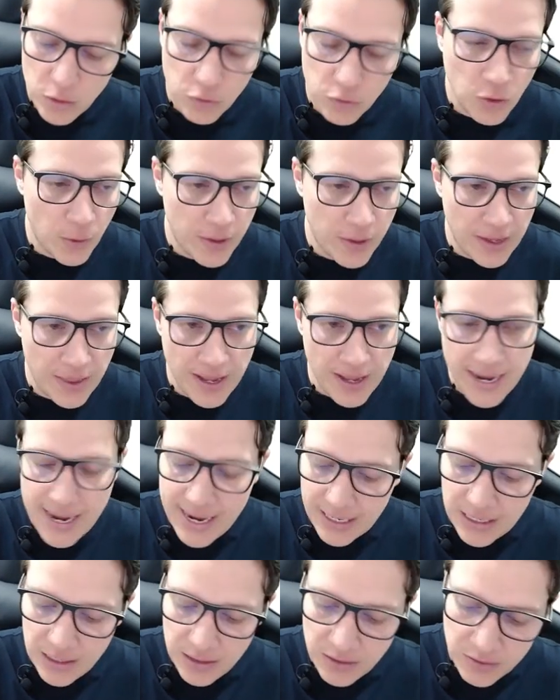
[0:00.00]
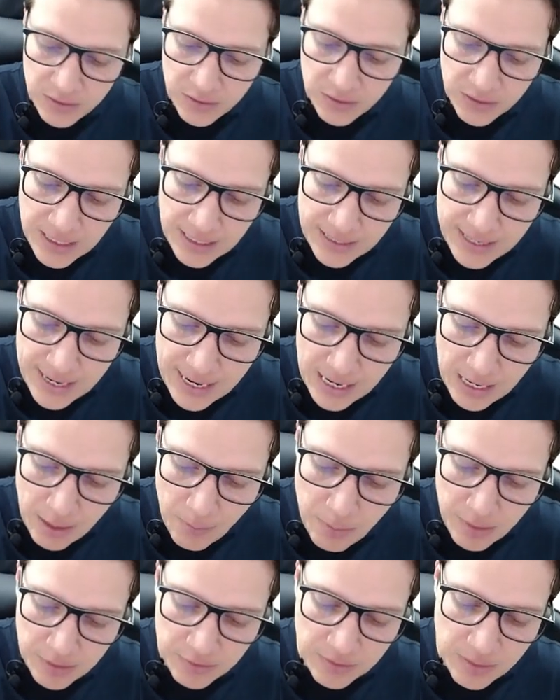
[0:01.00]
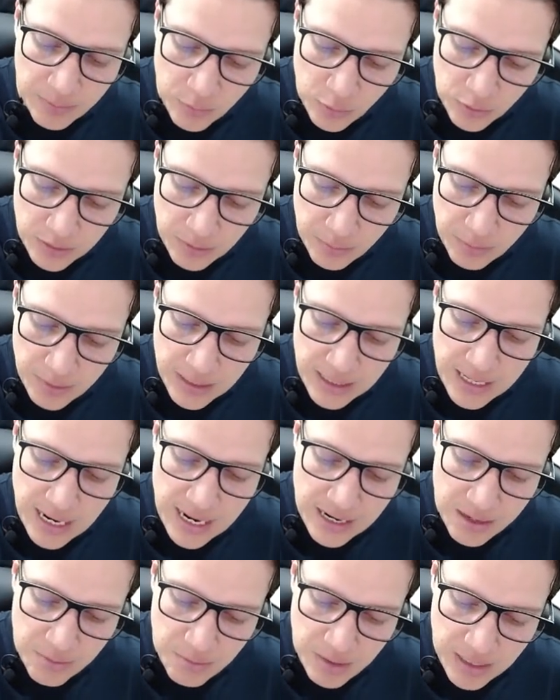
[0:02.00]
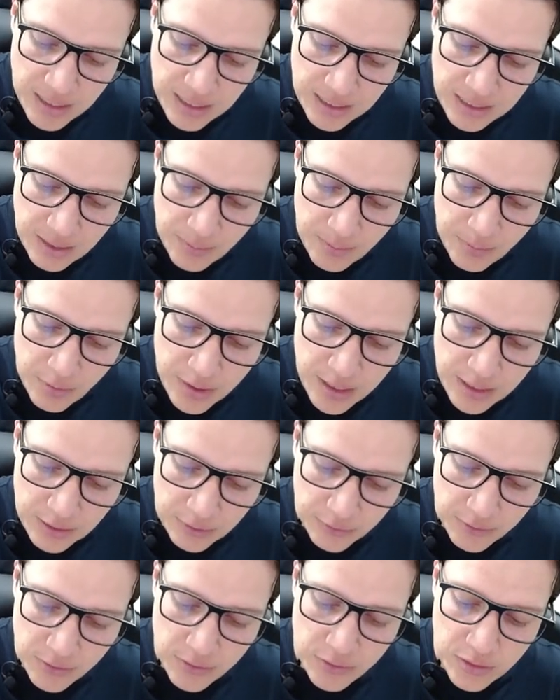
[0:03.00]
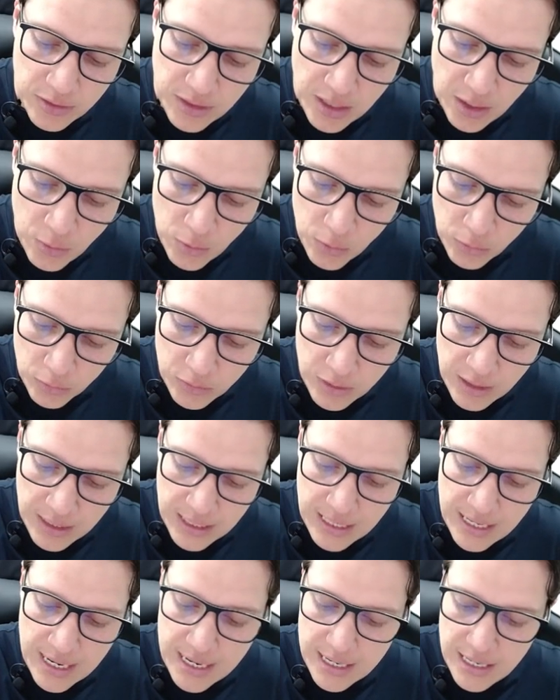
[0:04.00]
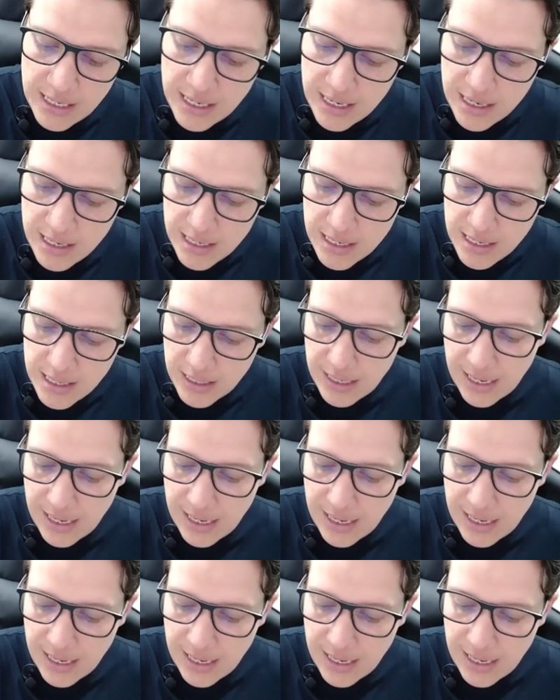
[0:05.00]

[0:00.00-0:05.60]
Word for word: sobre dx y el dx pasa a multiplicar y mira que por eso du te quedaría,